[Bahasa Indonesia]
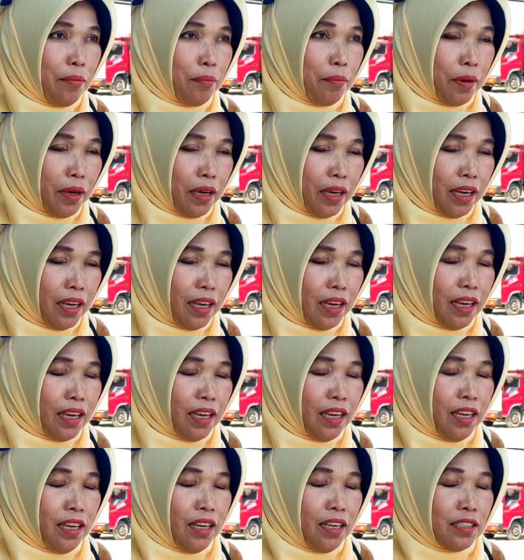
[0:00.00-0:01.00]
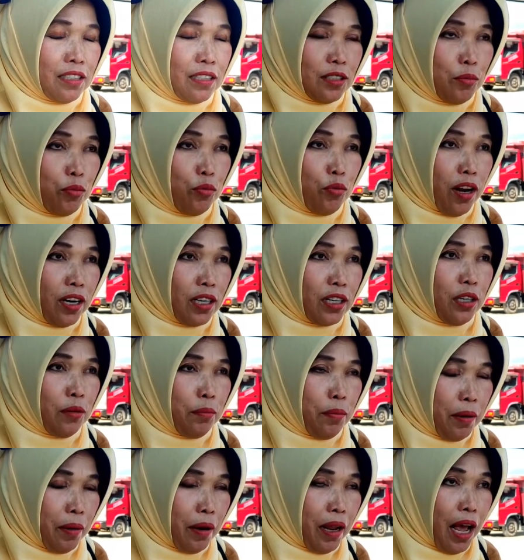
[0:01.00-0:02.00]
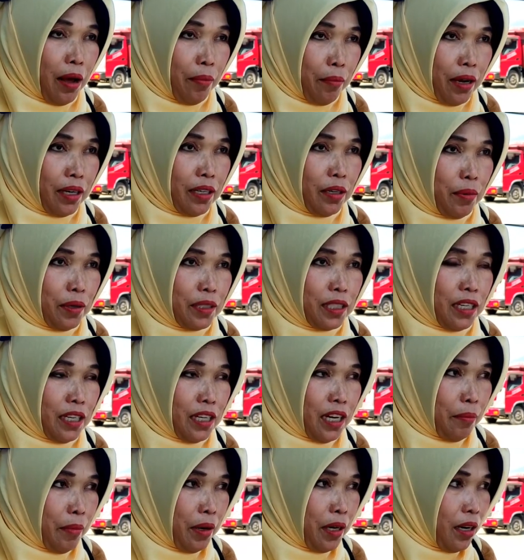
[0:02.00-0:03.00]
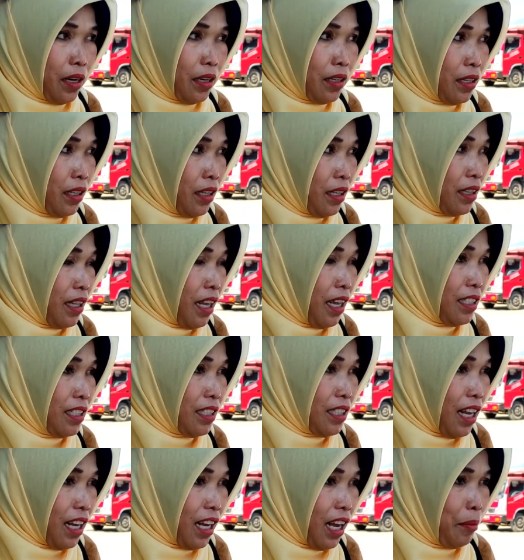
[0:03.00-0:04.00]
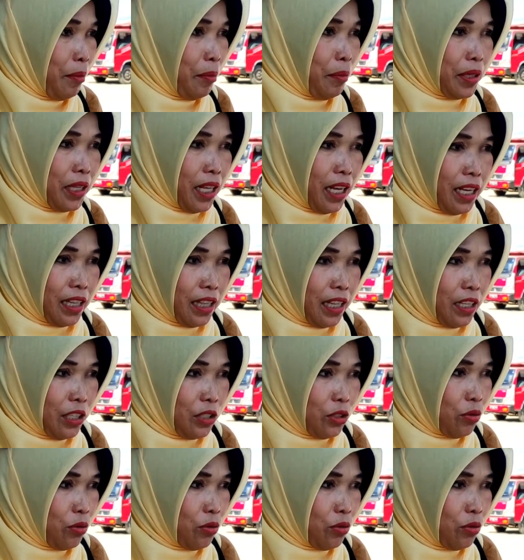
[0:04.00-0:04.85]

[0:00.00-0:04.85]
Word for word: sampai bulan depan aman, aman dan silakan bertanya tanya